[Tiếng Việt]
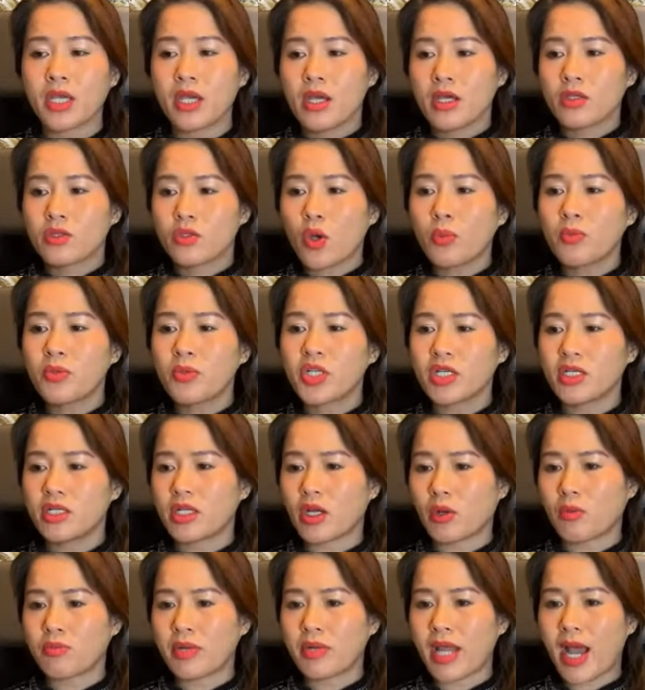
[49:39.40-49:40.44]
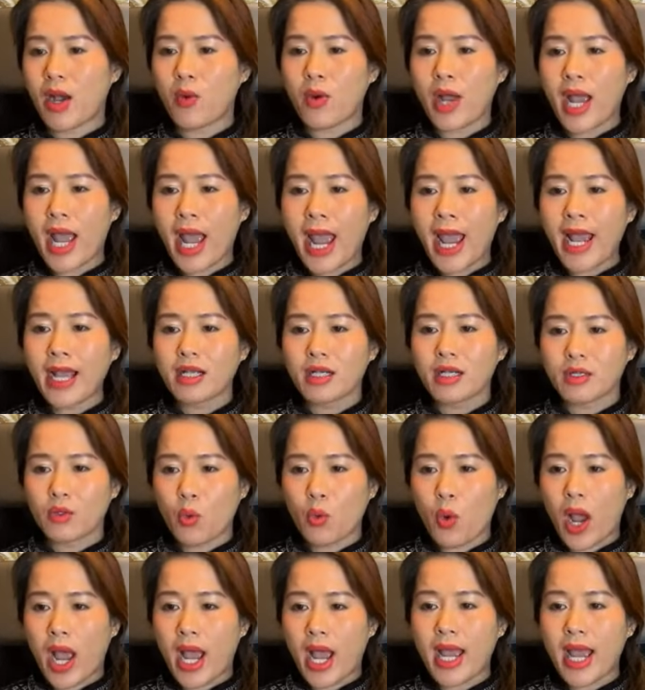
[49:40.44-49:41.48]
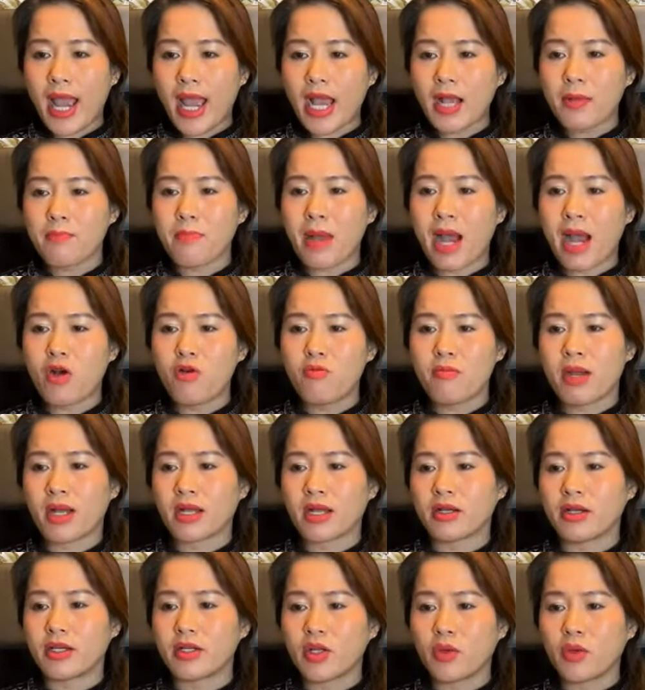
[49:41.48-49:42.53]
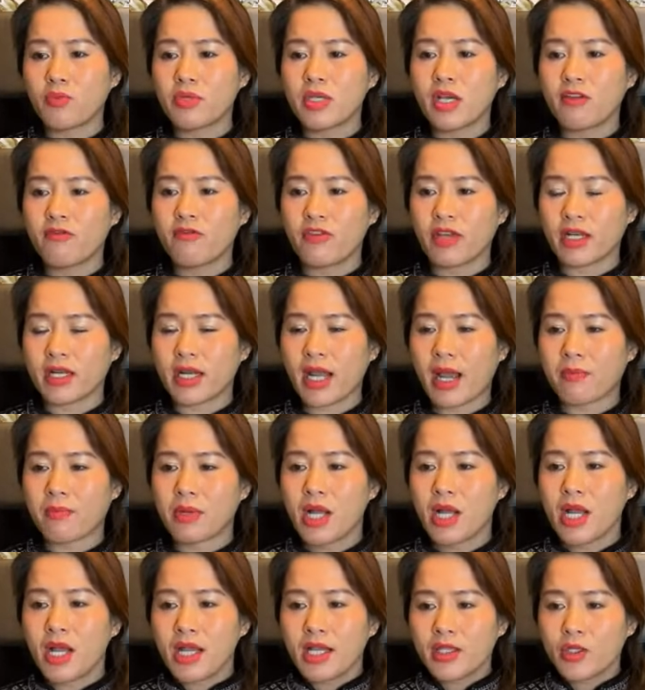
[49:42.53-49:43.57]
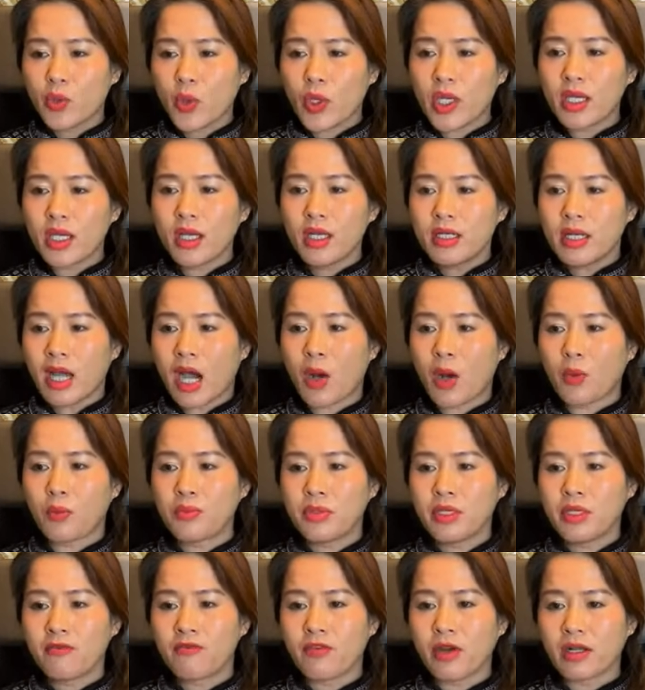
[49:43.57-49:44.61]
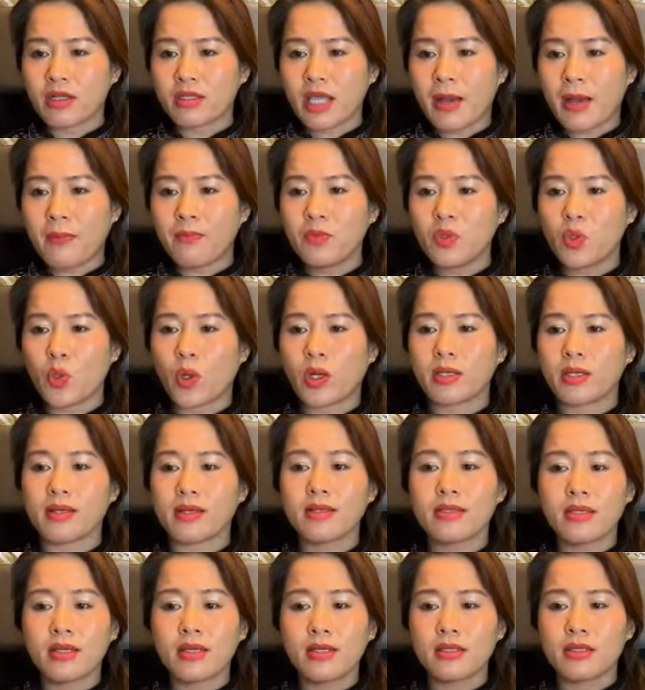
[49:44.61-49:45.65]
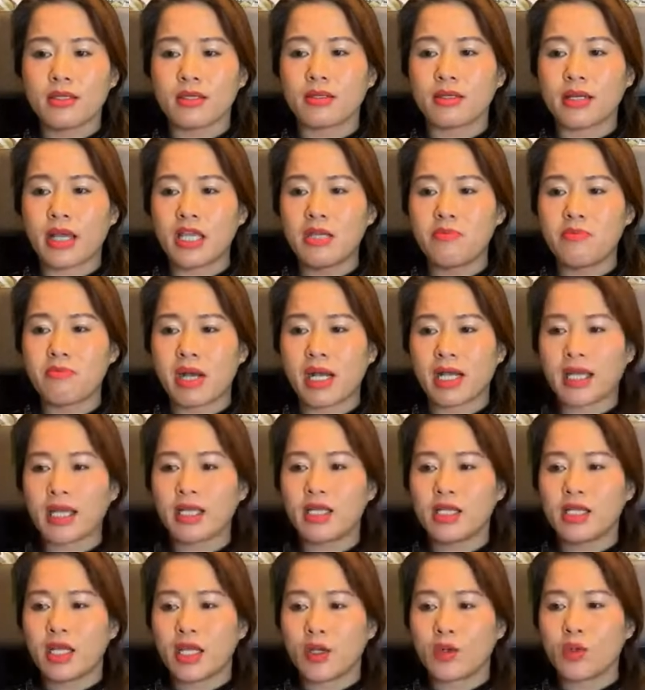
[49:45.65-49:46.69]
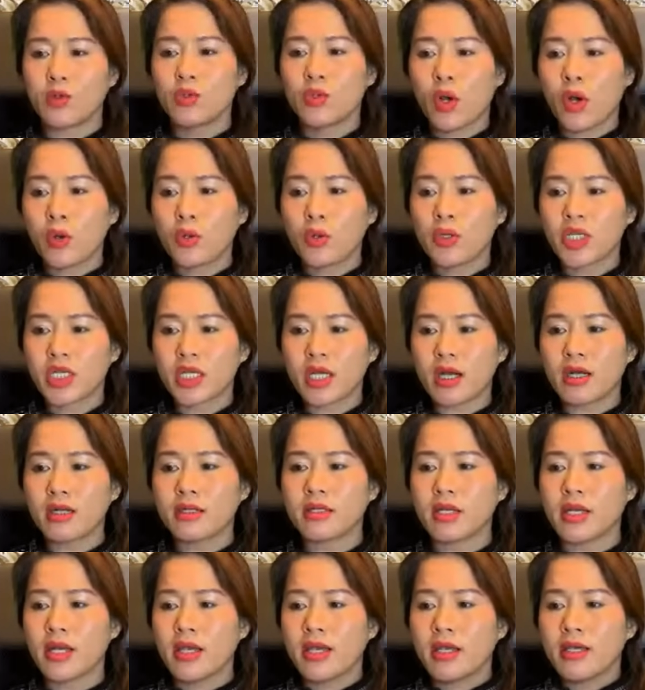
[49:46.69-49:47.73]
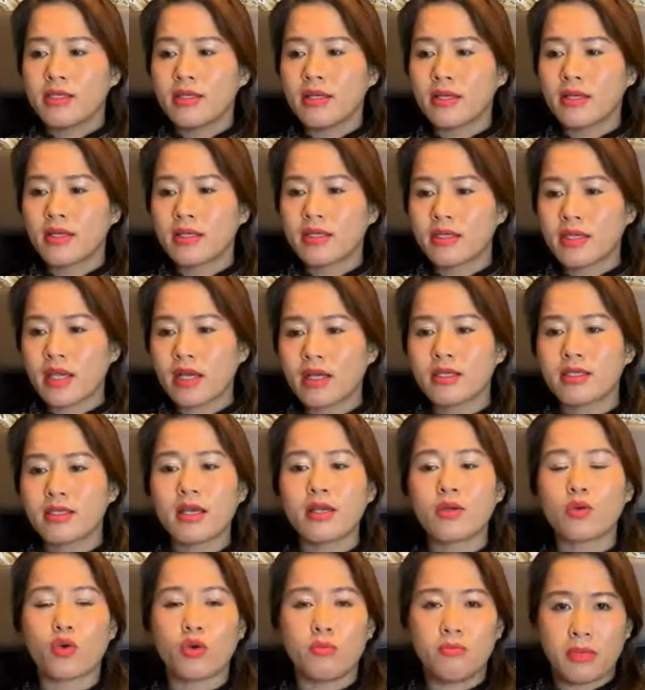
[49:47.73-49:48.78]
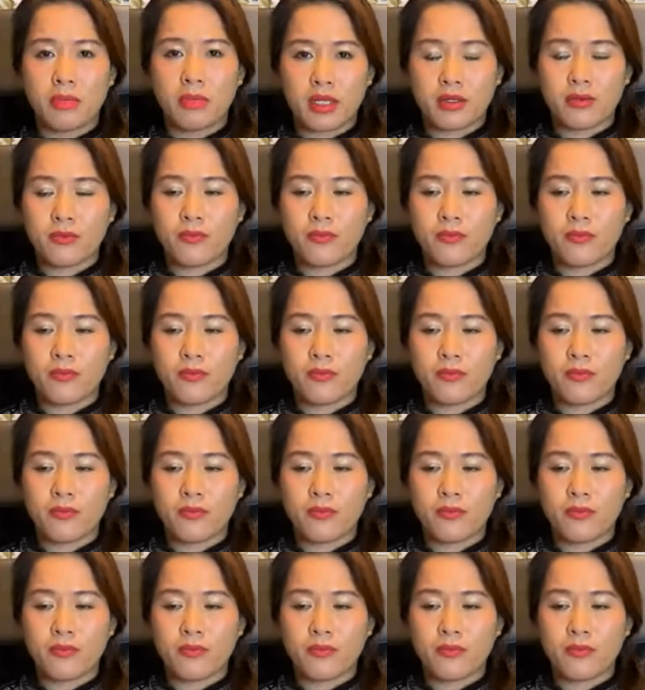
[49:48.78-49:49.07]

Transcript: tôn sư trọng đạo ác quả ác báo mà người nông dân Việt Nam tuy ít học nhưng vẫn thấm nhuần những tư tưởng ấy bằng cách hiểu thô sơ nhưng chân chất của mình